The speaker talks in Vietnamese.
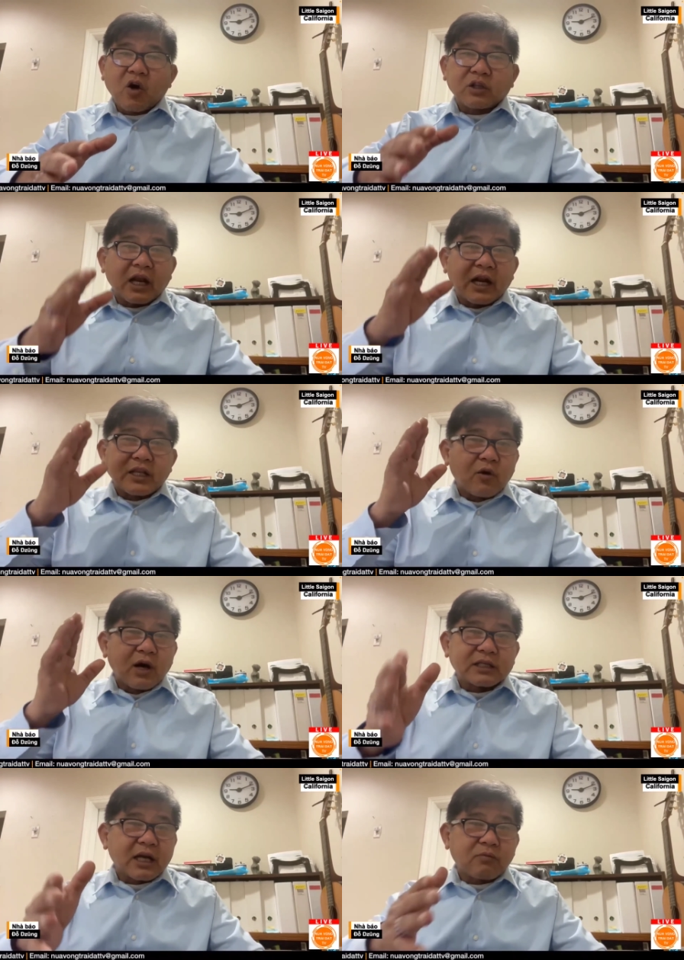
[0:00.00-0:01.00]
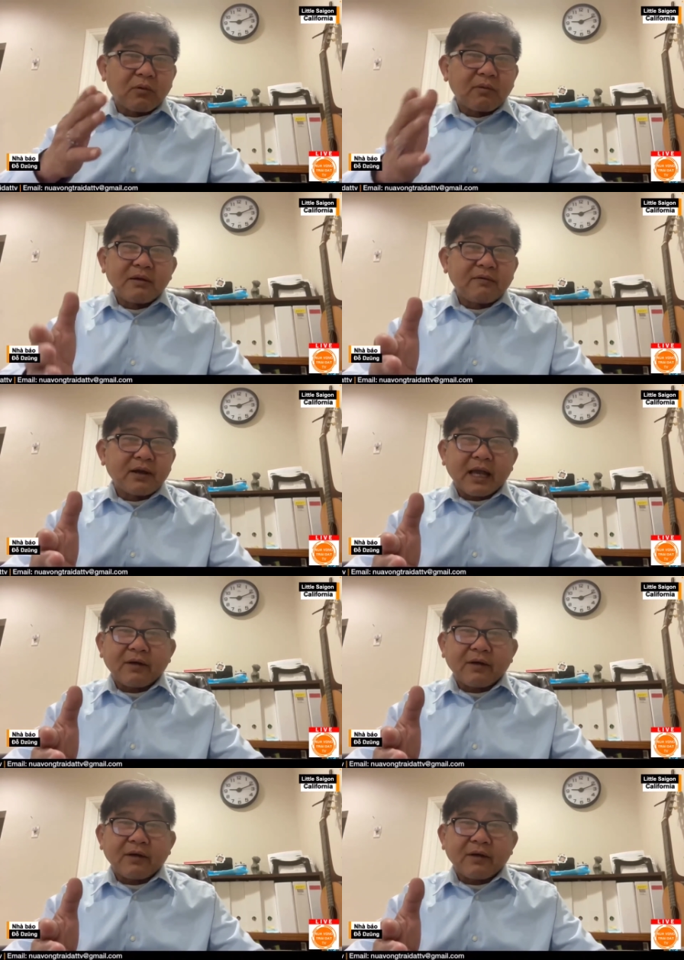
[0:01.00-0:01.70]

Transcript: có thể là nhiều người sẽ không đồng ý với